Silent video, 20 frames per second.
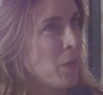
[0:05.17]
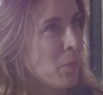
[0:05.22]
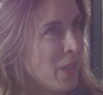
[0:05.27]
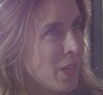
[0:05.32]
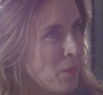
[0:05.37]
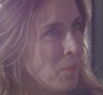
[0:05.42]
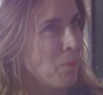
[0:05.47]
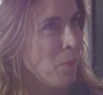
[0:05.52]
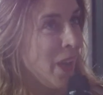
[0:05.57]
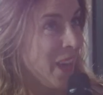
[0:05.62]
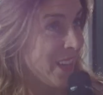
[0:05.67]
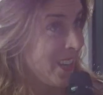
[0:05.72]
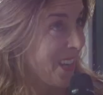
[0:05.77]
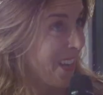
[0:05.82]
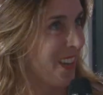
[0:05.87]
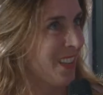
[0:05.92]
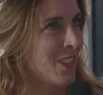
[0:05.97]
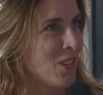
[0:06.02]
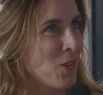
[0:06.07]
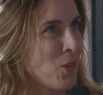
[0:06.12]
hier bei den
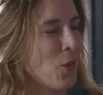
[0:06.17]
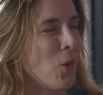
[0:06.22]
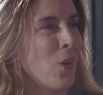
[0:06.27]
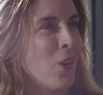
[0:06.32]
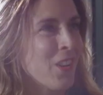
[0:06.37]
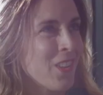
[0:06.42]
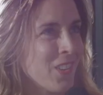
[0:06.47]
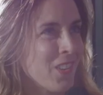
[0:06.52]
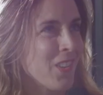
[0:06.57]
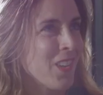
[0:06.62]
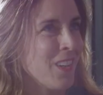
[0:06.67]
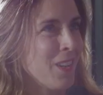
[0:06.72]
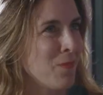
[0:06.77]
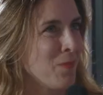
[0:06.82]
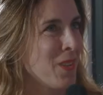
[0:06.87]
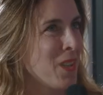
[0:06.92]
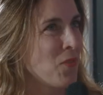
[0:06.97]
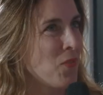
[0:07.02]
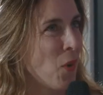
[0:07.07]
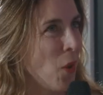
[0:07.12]
Backend Talks. Ähm,
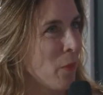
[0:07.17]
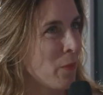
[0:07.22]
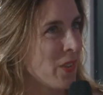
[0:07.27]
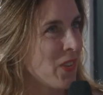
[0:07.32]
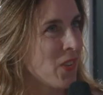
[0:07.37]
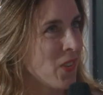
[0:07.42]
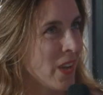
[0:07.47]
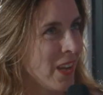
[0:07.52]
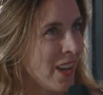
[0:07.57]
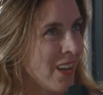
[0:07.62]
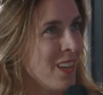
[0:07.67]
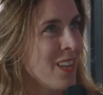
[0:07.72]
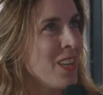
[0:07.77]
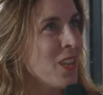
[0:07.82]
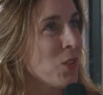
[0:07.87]
ich freue mich sehr.